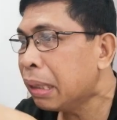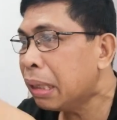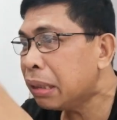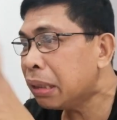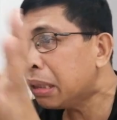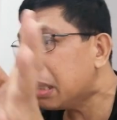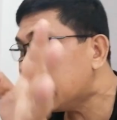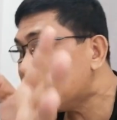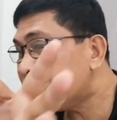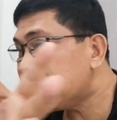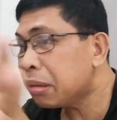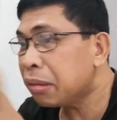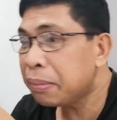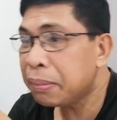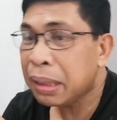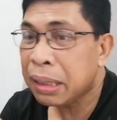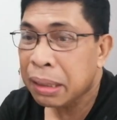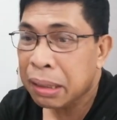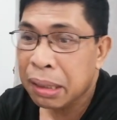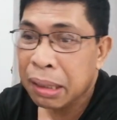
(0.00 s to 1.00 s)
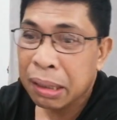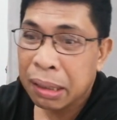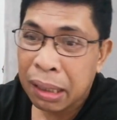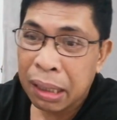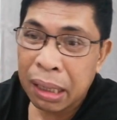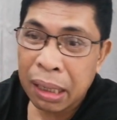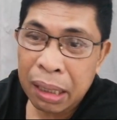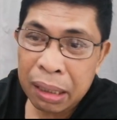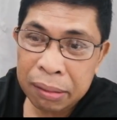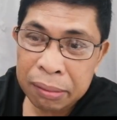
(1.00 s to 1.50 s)
Kasi may
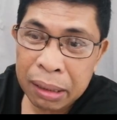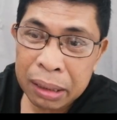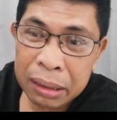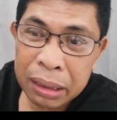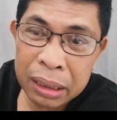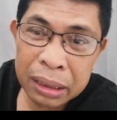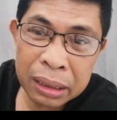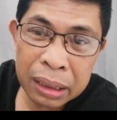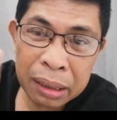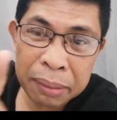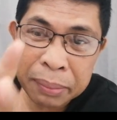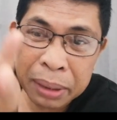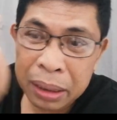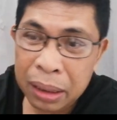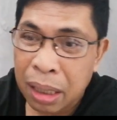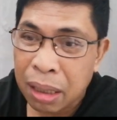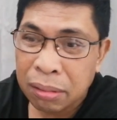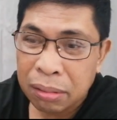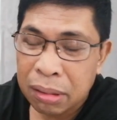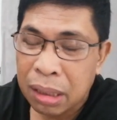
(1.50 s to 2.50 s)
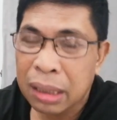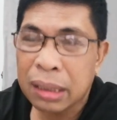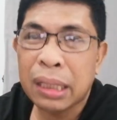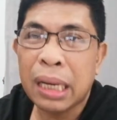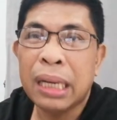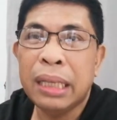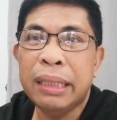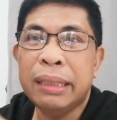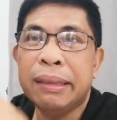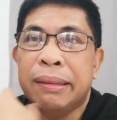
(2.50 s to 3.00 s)
nakakuha na niya, may nauna
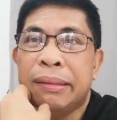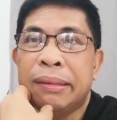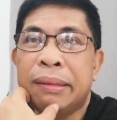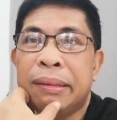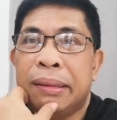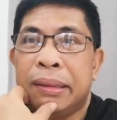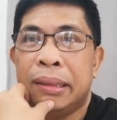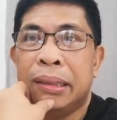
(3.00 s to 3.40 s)
sa inyo.